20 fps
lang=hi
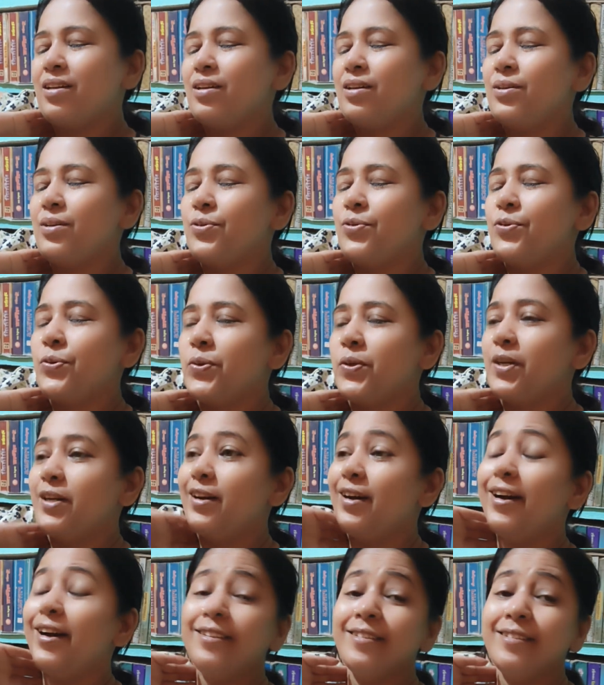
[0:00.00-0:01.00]
सो so
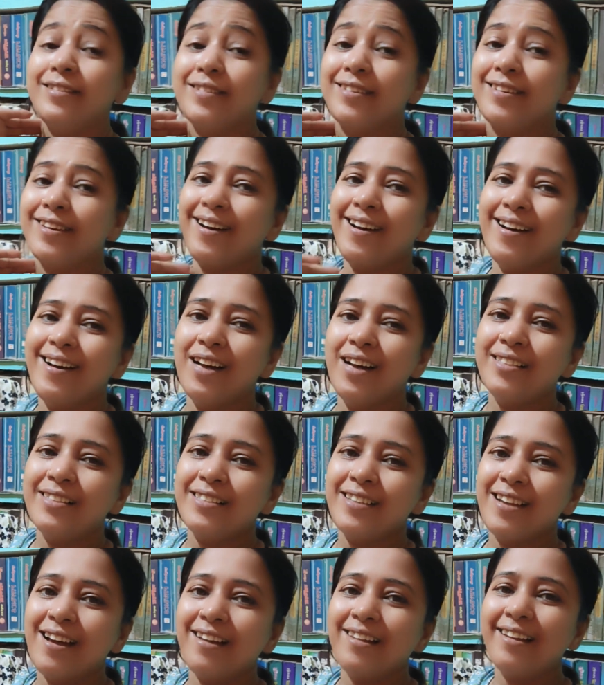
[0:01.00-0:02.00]
गाइस क्या हाल
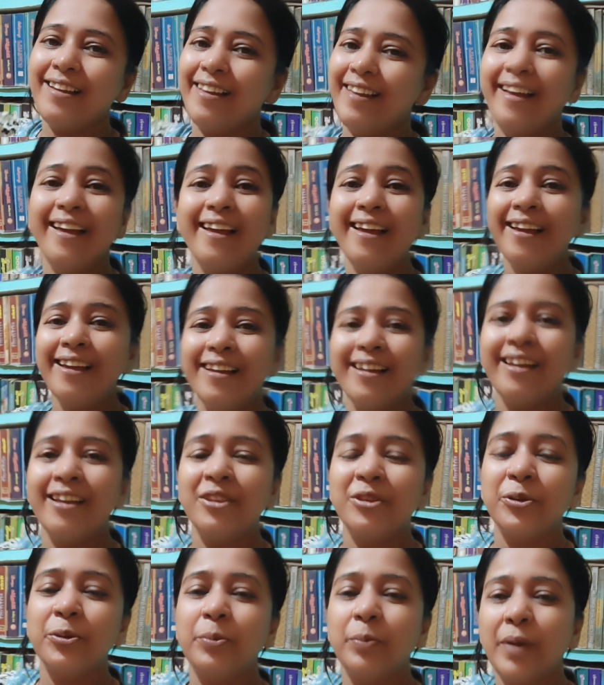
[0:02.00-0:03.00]
चाल है
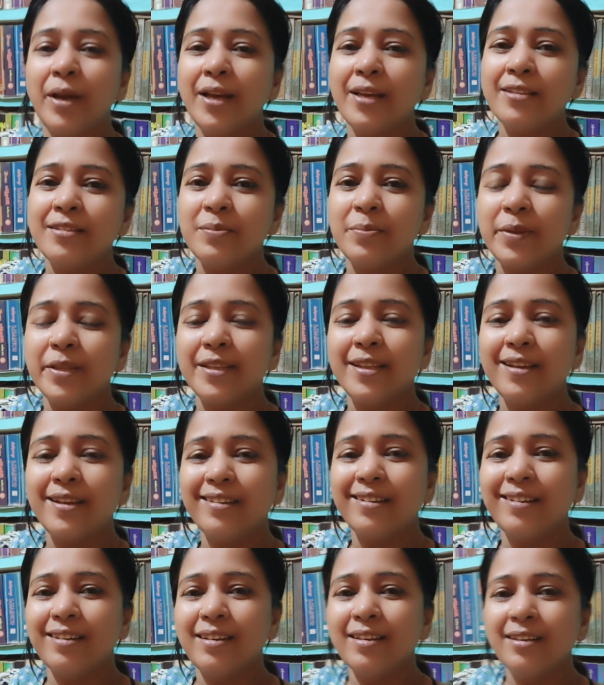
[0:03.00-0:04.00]
तो मैं स्मता
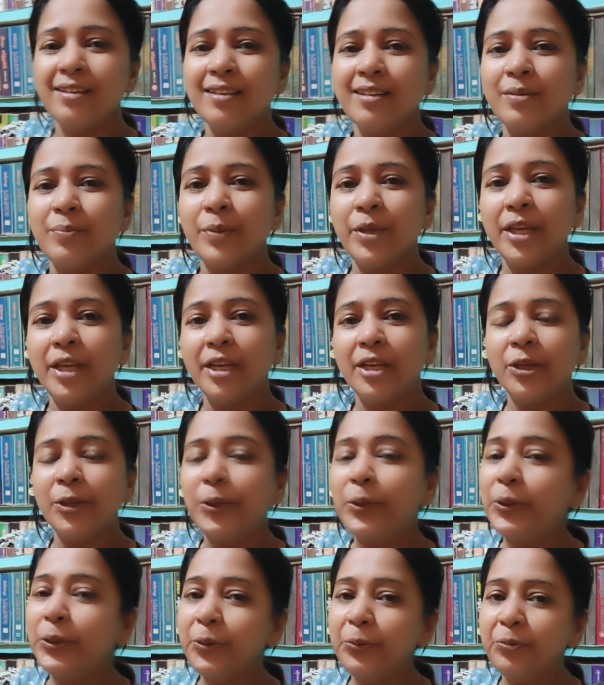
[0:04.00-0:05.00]
गर्ग मेरे
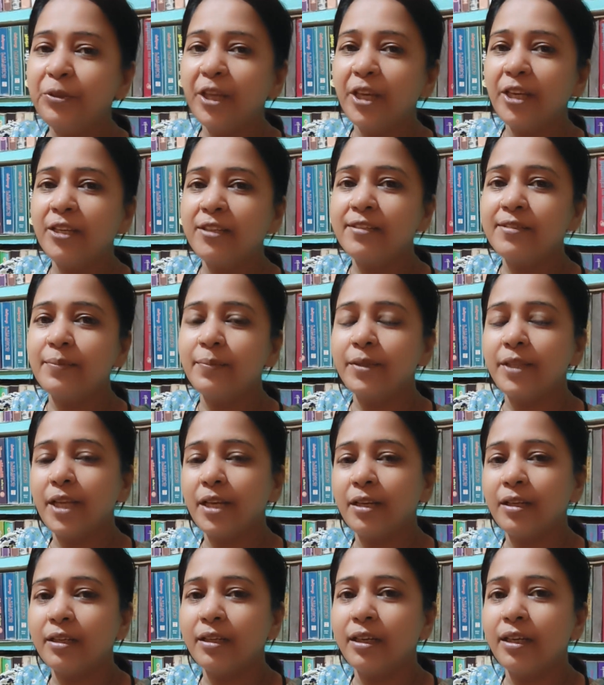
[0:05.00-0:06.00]
यूट्यूब चैनल स्मता
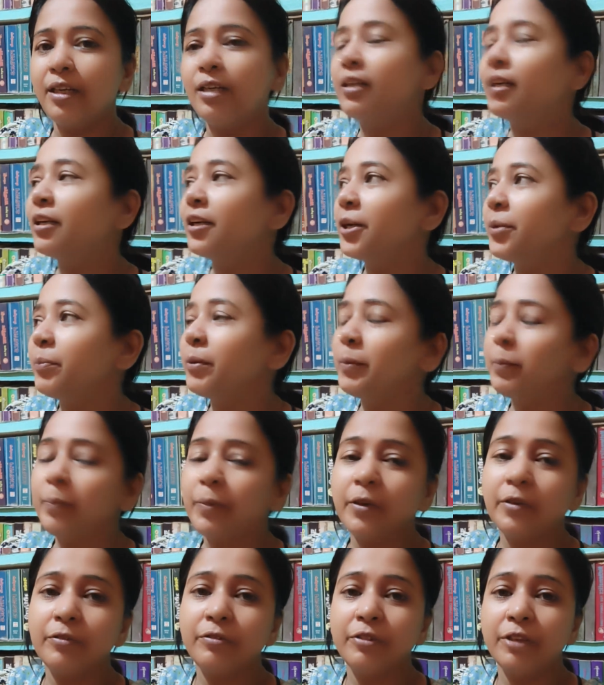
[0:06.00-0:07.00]
गर्ग एंटरटेनमेंट
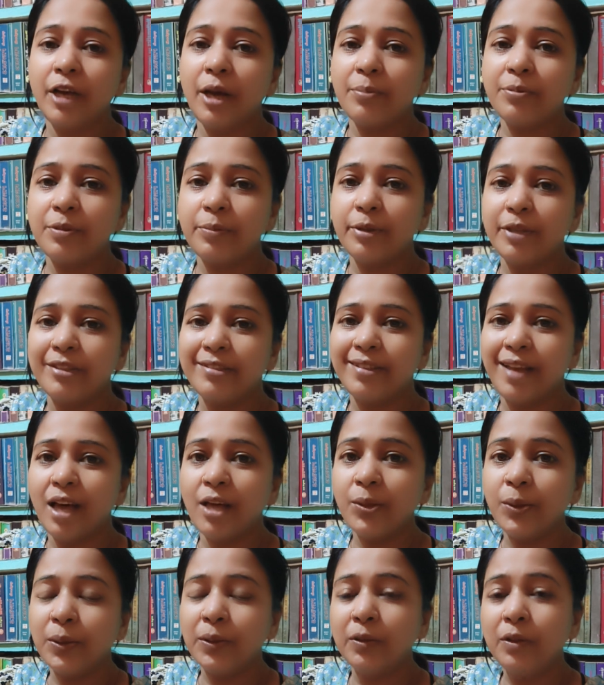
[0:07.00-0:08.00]
पर फिर आप सभी के
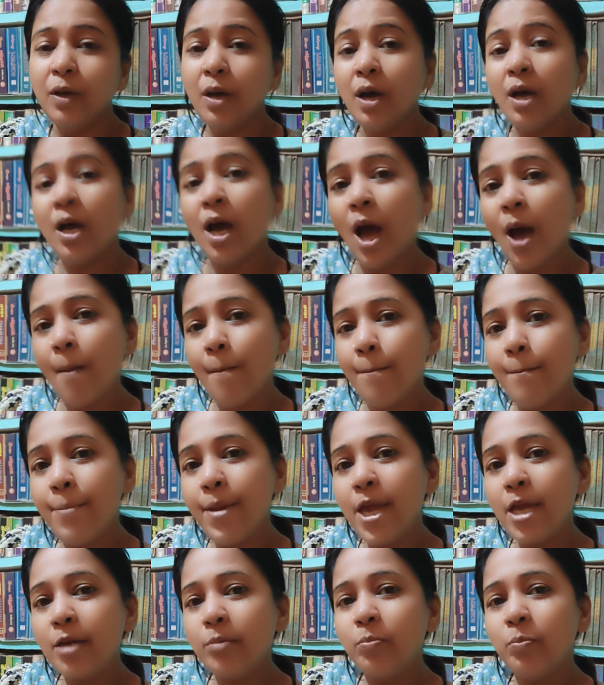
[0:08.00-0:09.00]
साथ हूँ
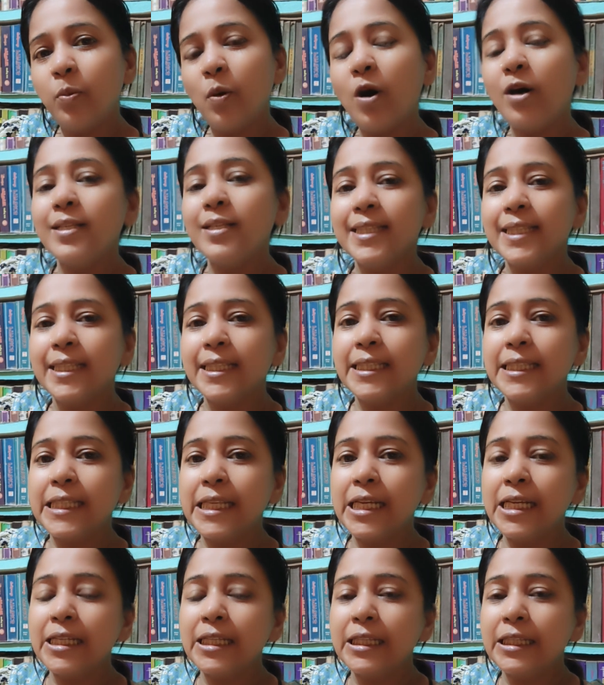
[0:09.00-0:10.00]
बिग बॉस
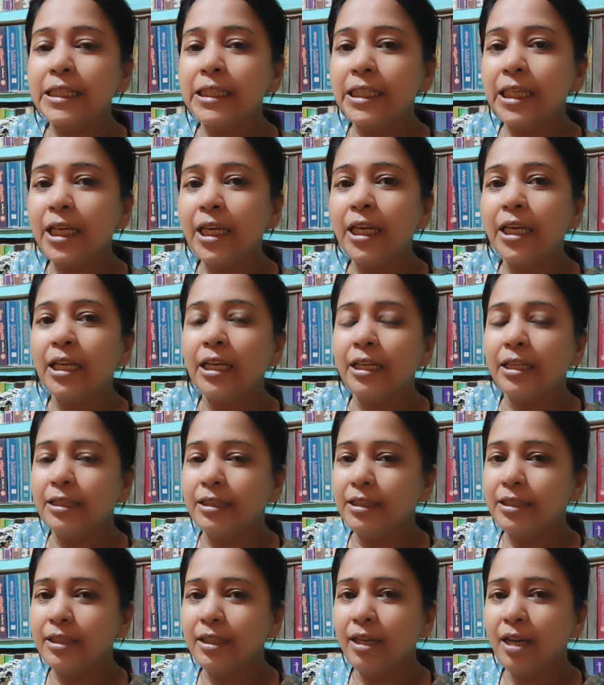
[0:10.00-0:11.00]
सीज़न थ्री
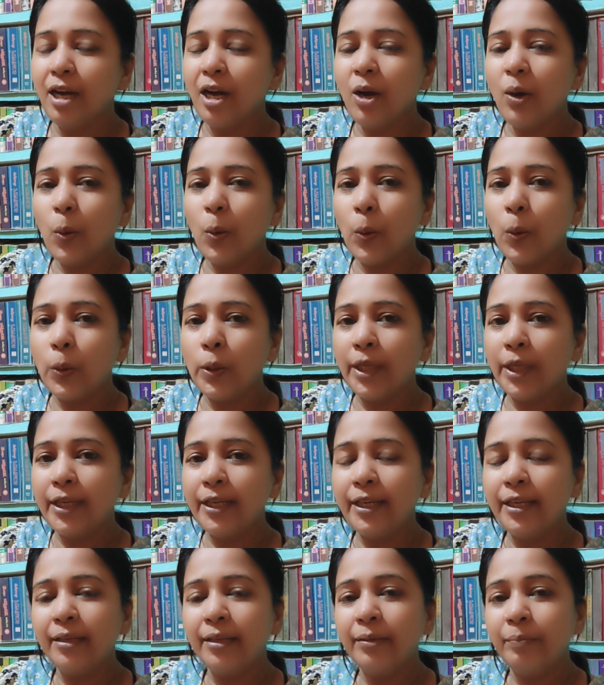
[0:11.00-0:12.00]
जी हाँ ओ टी
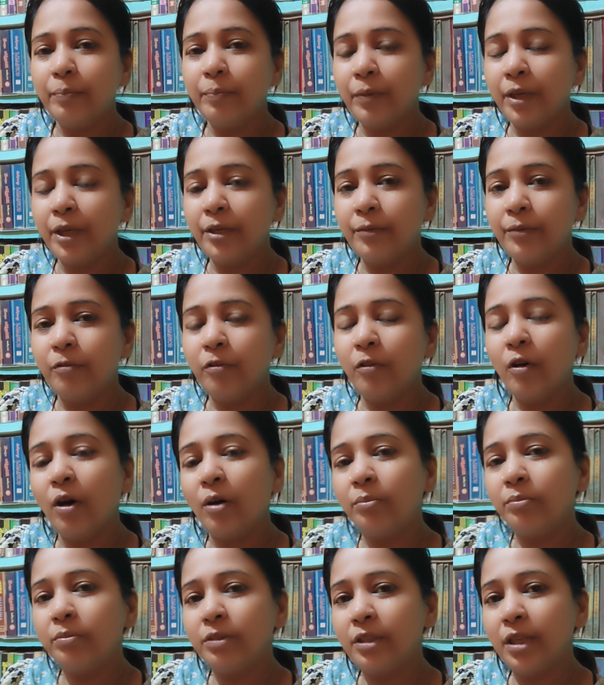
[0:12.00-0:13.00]
टी
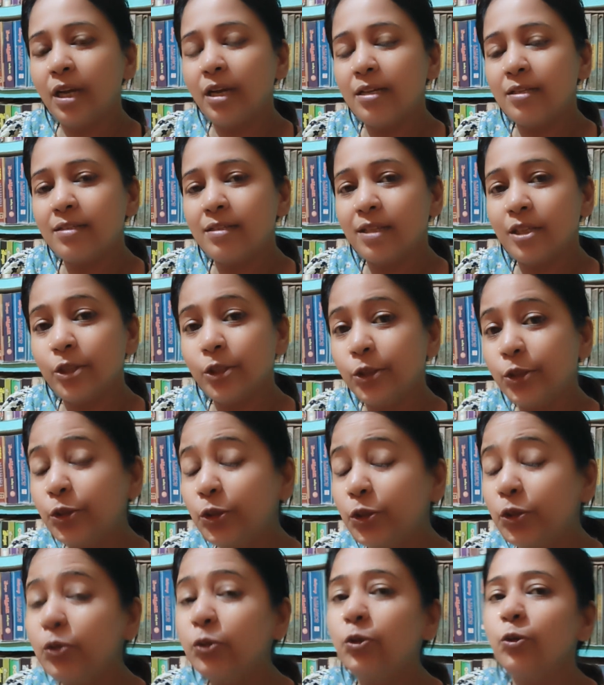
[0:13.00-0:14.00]
प्लेटफॉर्म जहाँ से
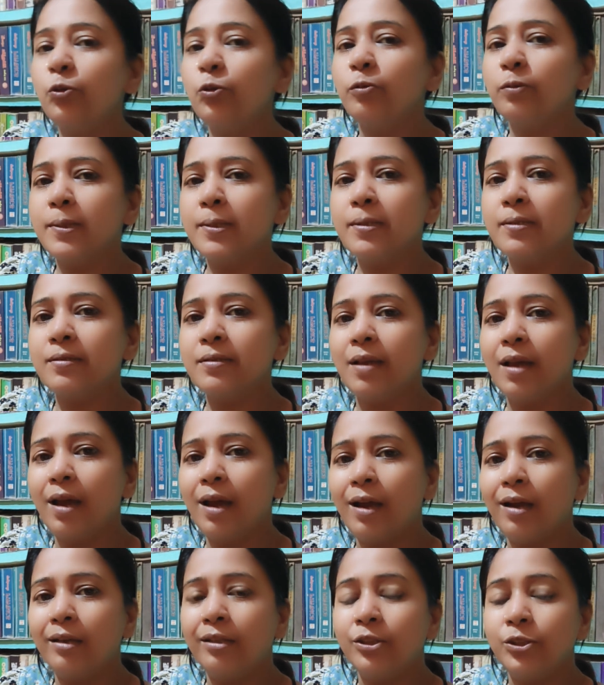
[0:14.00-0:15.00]
यूट्यूबर्स
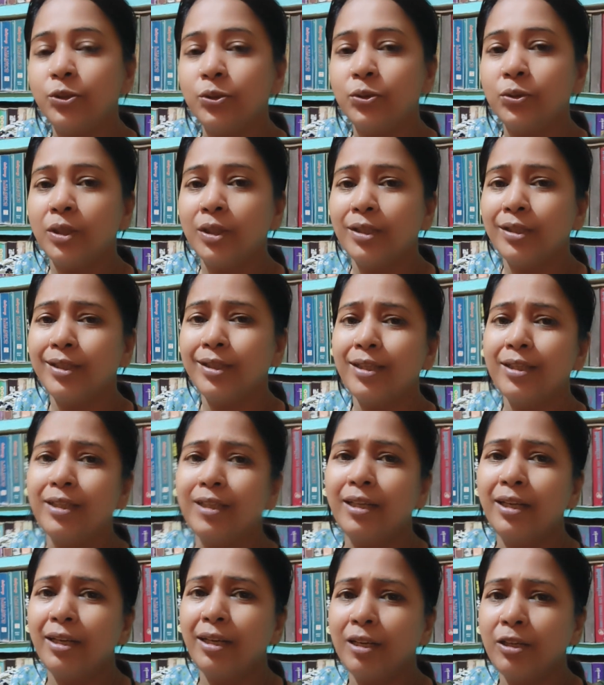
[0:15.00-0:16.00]
एंड जो कंटेंट
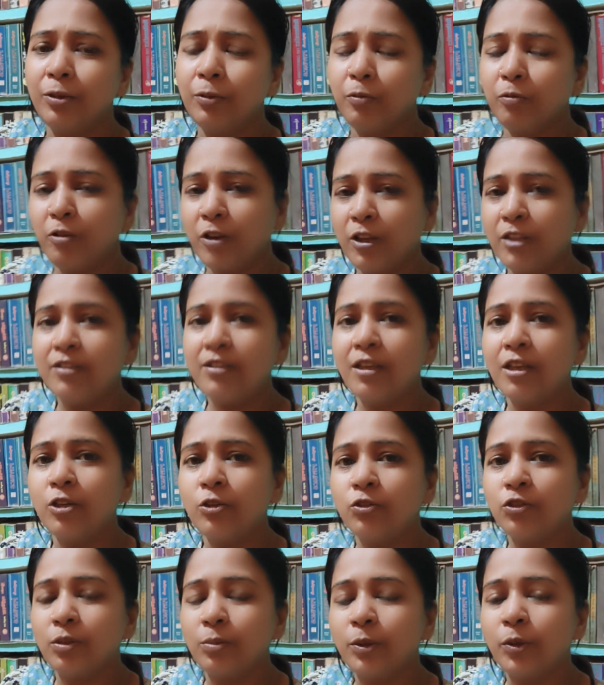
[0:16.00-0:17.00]
क्रिएटर इन्फ्लुएंसर हैं
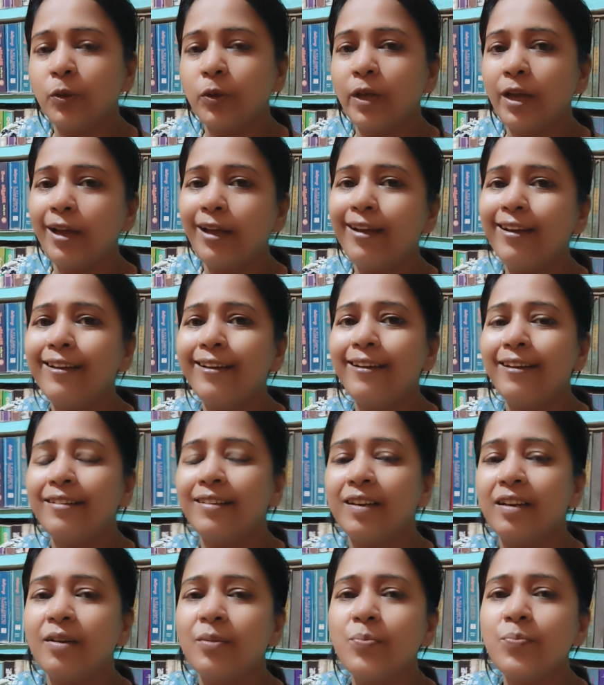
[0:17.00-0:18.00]
उन सभी को लाया गया
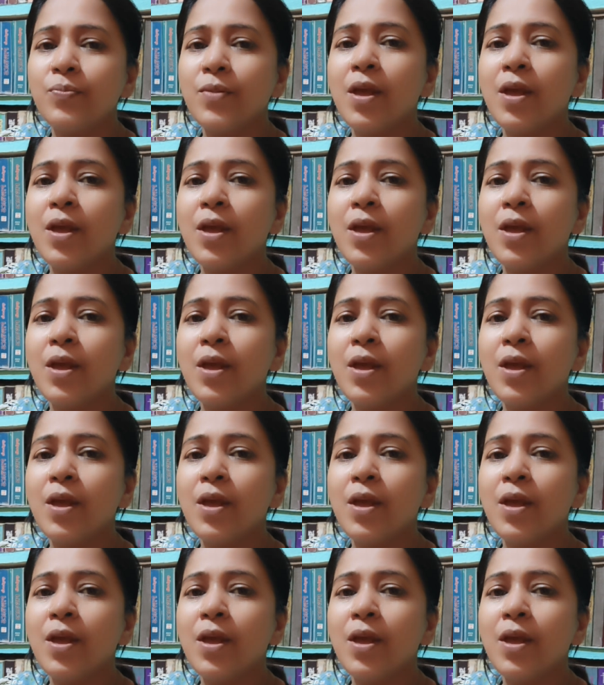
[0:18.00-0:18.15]
था